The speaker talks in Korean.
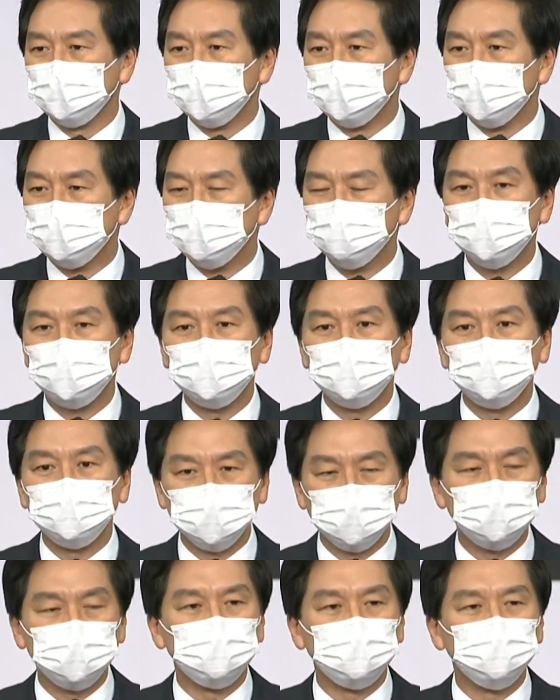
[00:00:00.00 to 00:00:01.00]
업무를
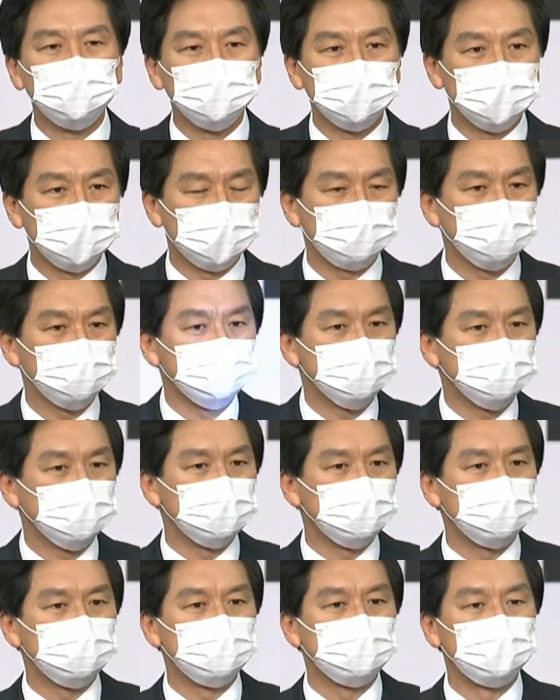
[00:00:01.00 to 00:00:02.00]
이
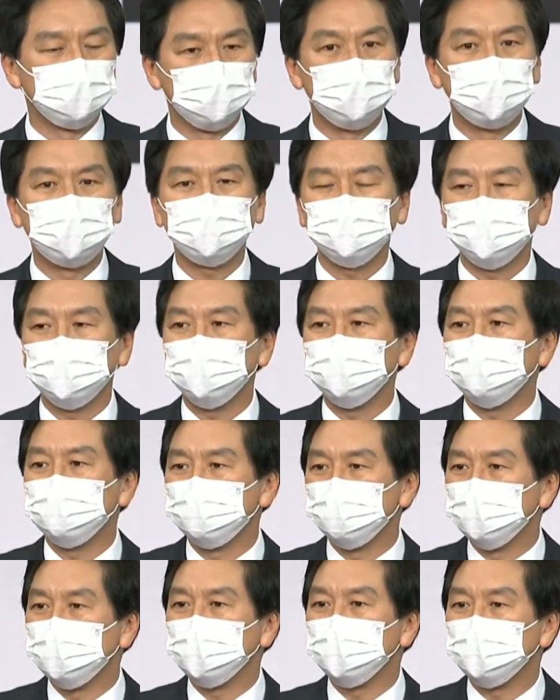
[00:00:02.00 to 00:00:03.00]
원내대표직을 맡게
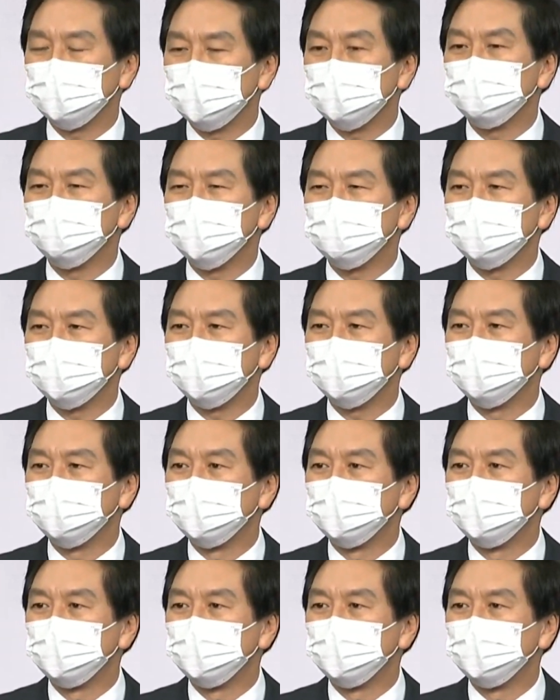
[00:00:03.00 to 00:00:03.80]
되었기 때문입니다.